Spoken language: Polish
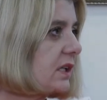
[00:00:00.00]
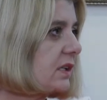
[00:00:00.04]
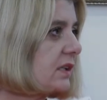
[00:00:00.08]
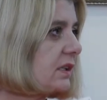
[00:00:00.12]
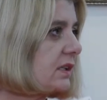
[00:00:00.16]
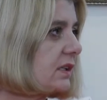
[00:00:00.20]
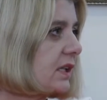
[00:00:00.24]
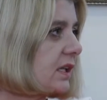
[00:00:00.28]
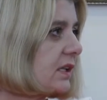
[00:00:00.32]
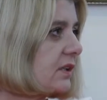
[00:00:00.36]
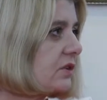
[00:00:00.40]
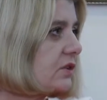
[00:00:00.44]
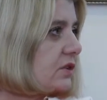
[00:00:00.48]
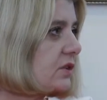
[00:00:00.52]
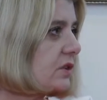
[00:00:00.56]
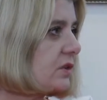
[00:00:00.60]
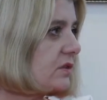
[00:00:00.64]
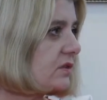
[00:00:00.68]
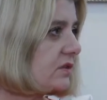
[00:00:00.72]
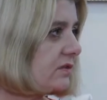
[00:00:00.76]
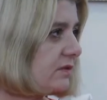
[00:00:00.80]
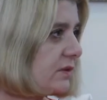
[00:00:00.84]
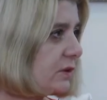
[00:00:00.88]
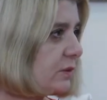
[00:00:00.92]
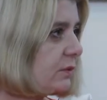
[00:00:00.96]
ale
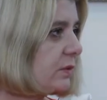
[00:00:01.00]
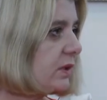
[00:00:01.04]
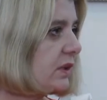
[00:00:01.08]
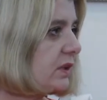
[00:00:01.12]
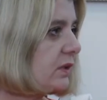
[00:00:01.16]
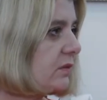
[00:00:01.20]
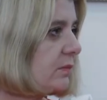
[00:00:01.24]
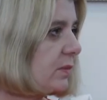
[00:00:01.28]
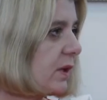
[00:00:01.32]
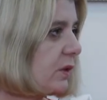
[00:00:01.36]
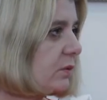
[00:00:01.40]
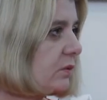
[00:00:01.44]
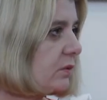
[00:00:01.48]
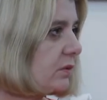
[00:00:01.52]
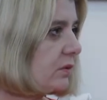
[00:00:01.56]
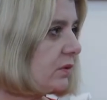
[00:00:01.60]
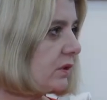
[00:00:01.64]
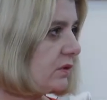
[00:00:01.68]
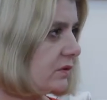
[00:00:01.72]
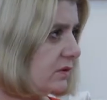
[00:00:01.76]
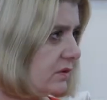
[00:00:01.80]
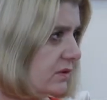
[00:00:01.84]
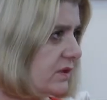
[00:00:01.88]
także zwykłej dbało,